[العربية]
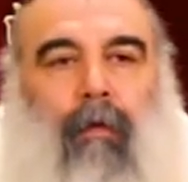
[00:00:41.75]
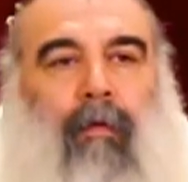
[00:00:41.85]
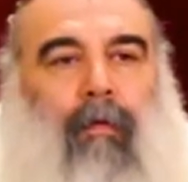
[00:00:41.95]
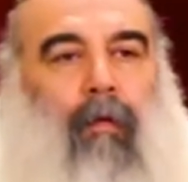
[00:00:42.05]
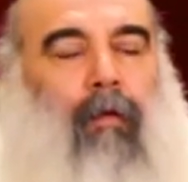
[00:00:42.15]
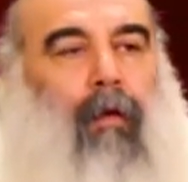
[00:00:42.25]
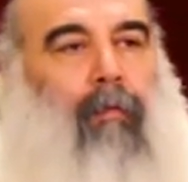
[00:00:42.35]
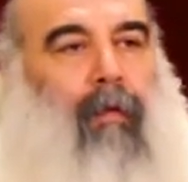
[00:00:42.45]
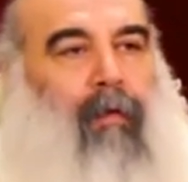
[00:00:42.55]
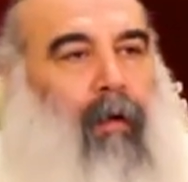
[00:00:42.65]
صوت
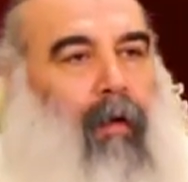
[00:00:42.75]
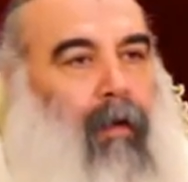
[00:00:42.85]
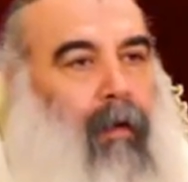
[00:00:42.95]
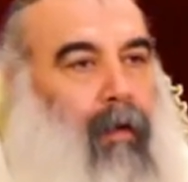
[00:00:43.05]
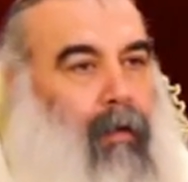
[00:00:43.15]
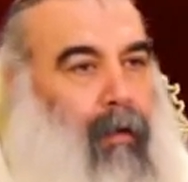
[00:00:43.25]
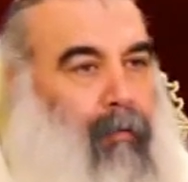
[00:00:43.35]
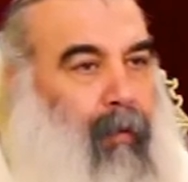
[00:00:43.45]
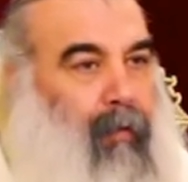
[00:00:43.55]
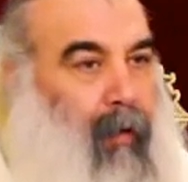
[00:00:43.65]
المسيح اللي نادى
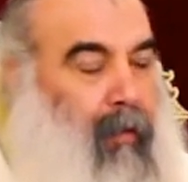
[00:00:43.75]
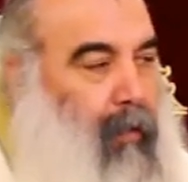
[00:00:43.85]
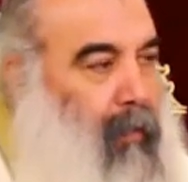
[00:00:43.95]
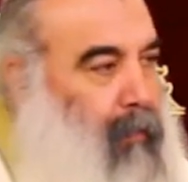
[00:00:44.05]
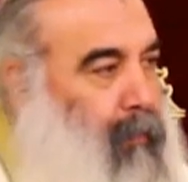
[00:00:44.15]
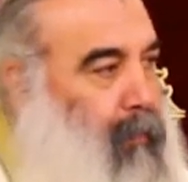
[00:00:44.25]
في زكا